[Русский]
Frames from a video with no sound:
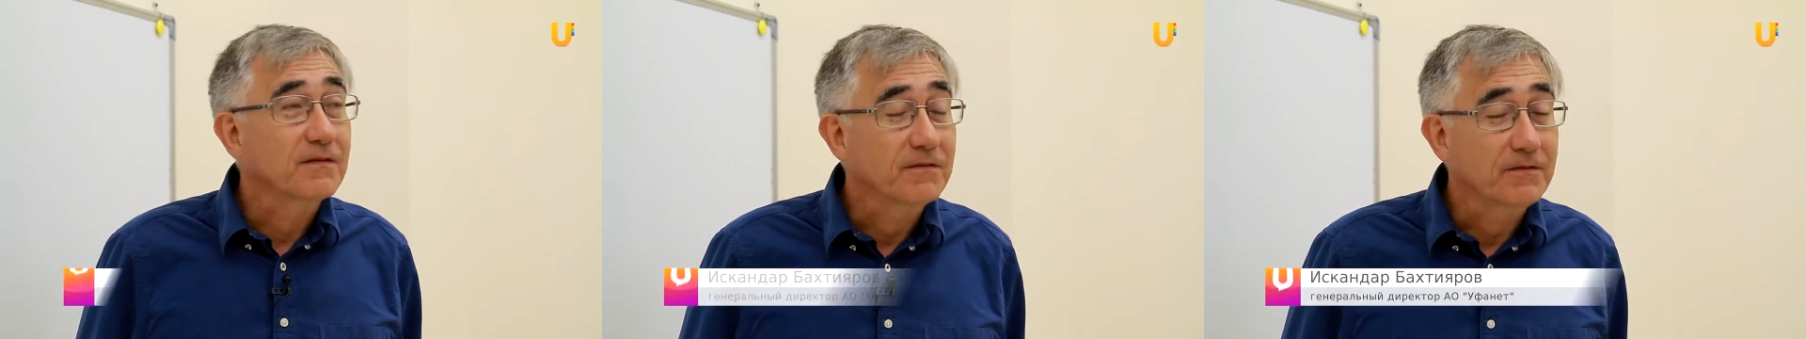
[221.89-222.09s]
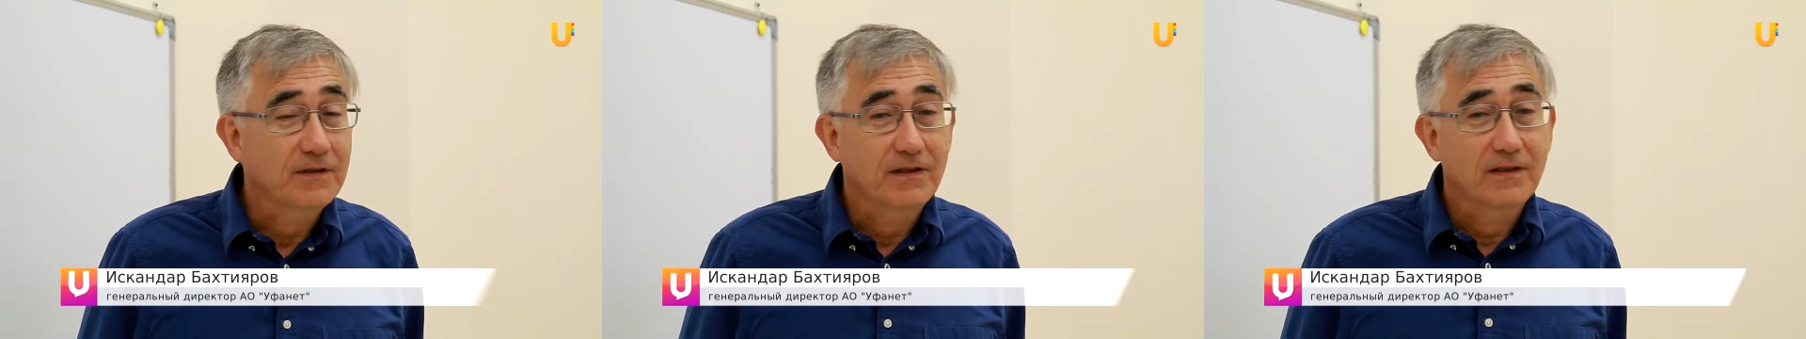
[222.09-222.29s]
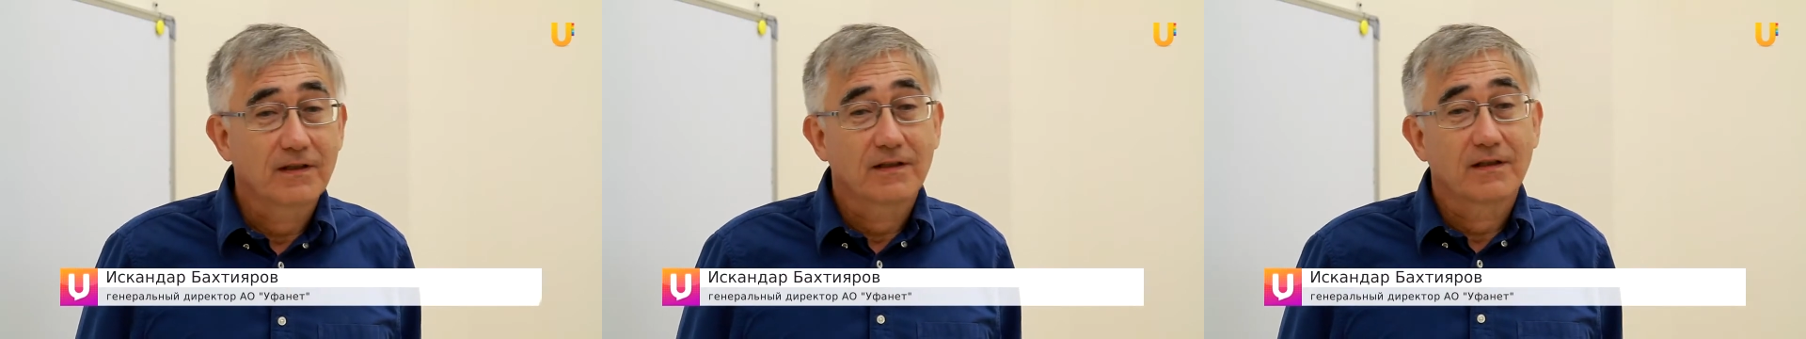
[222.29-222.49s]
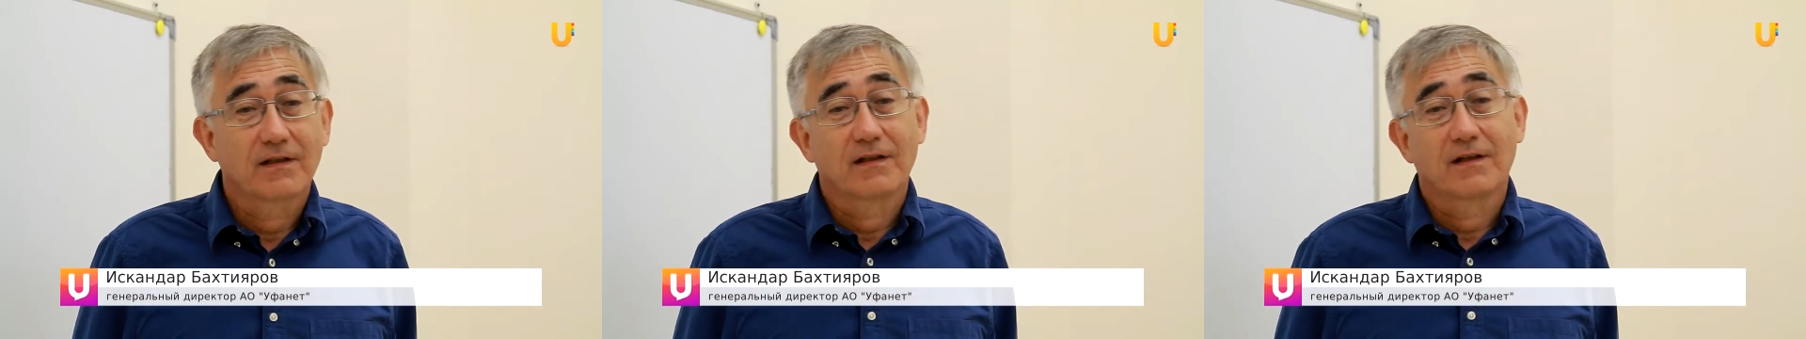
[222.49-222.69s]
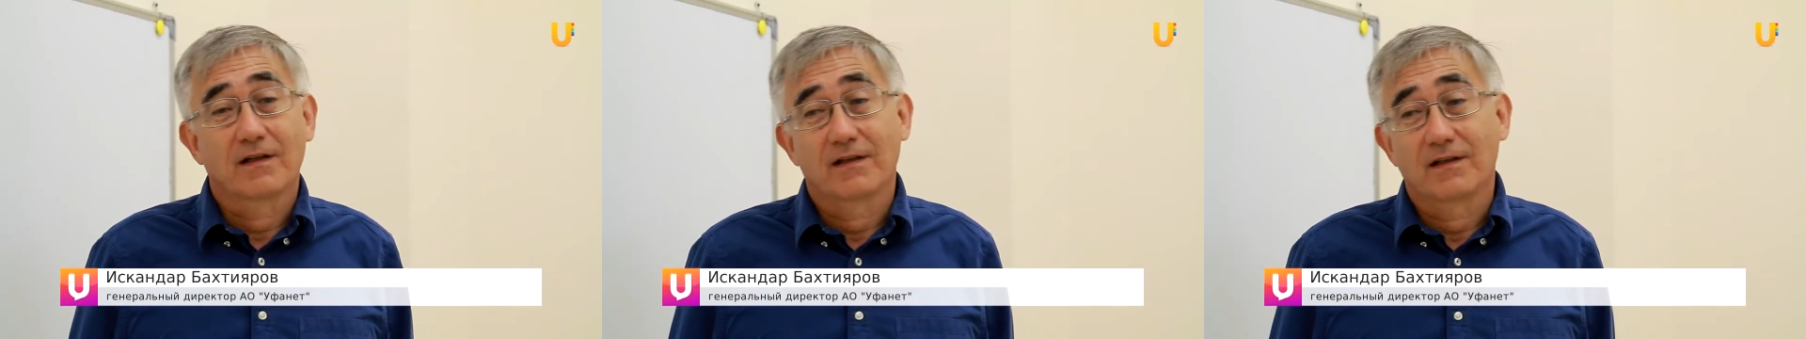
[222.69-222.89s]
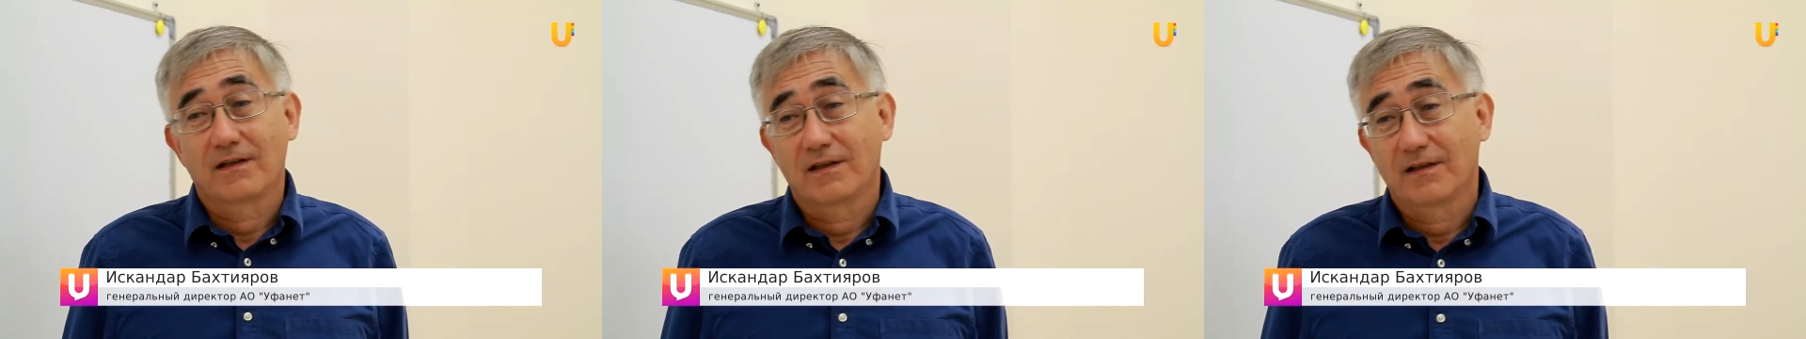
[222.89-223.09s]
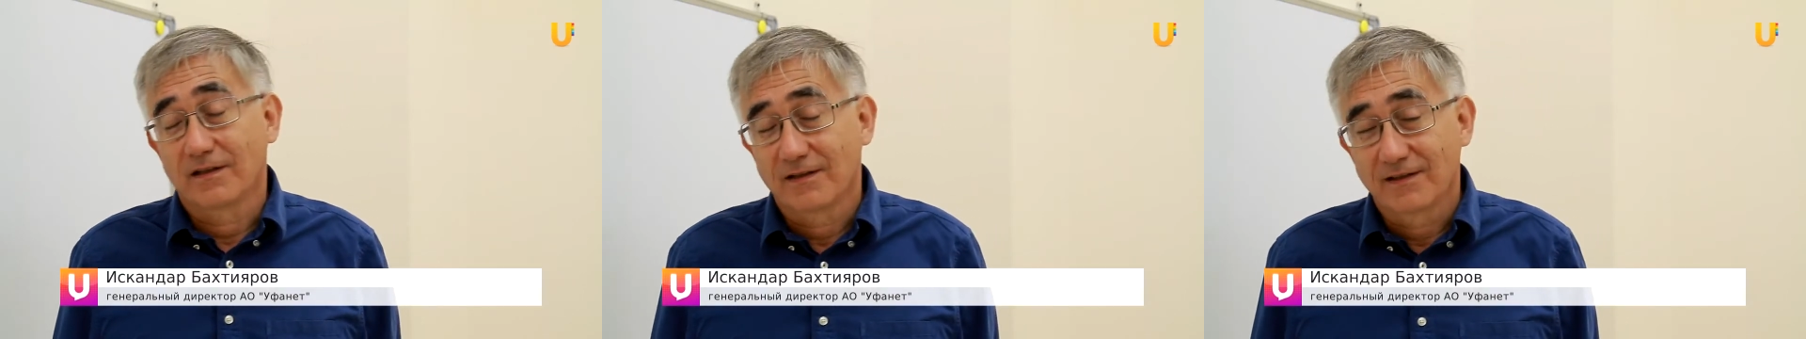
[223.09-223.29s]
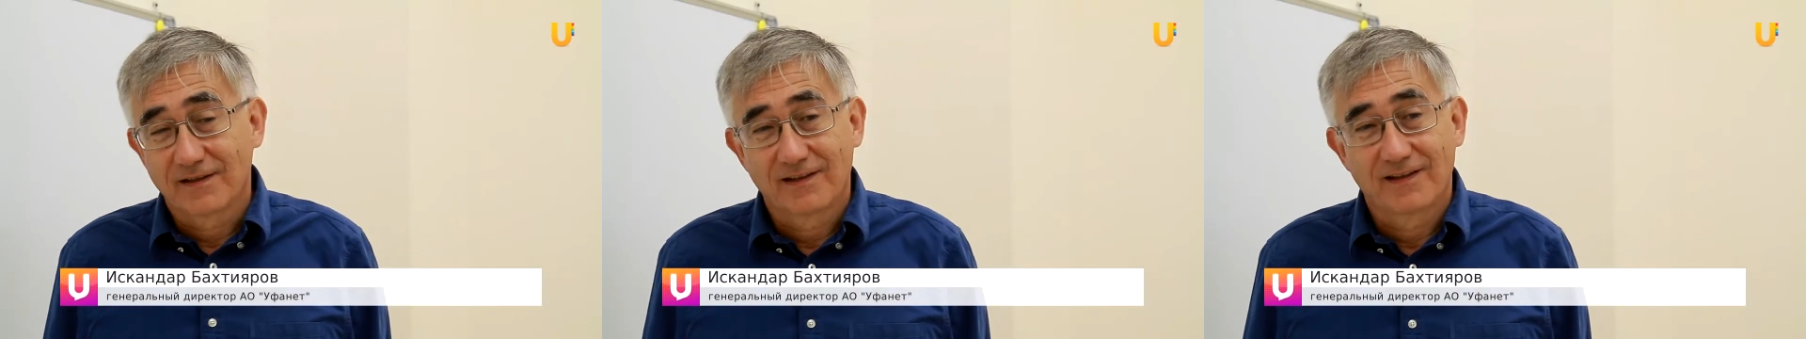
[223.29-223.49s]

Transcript: в Вене, а не,